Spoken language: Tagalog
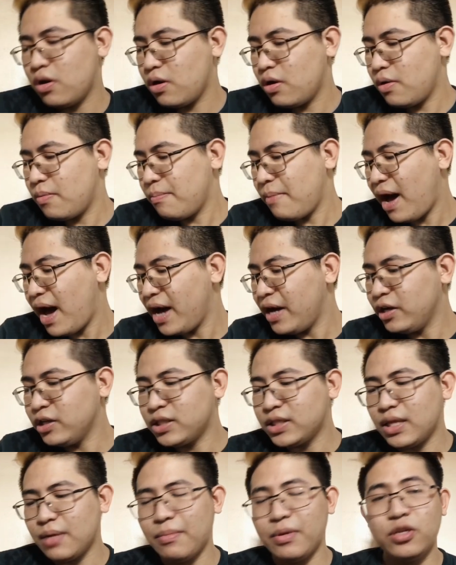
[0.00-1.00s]

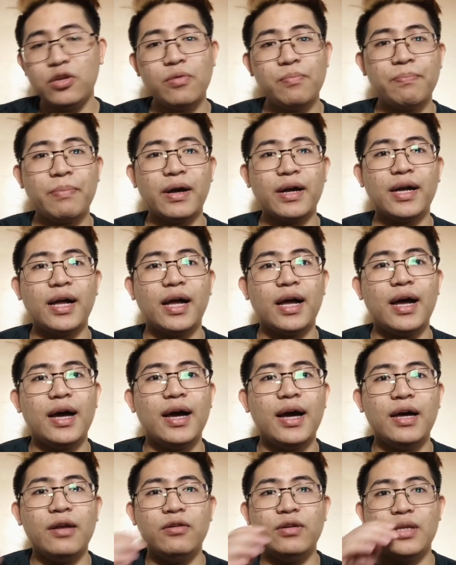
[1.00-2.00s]
maayos naman yung
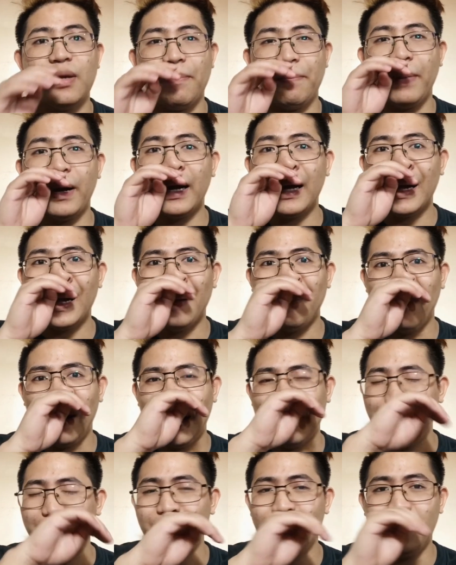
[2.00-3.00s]
pagkaka ano niya,
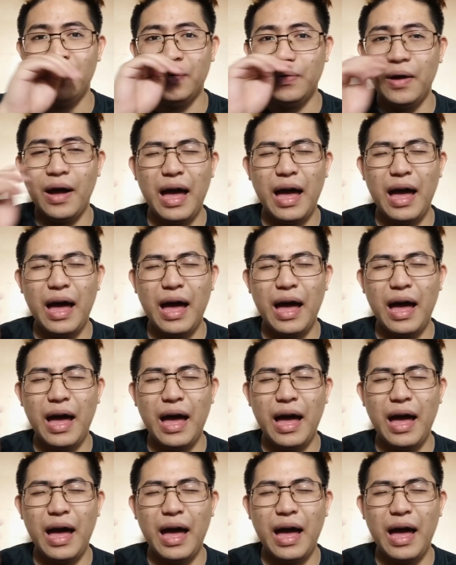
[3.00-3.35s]
pagkaka-bubble ay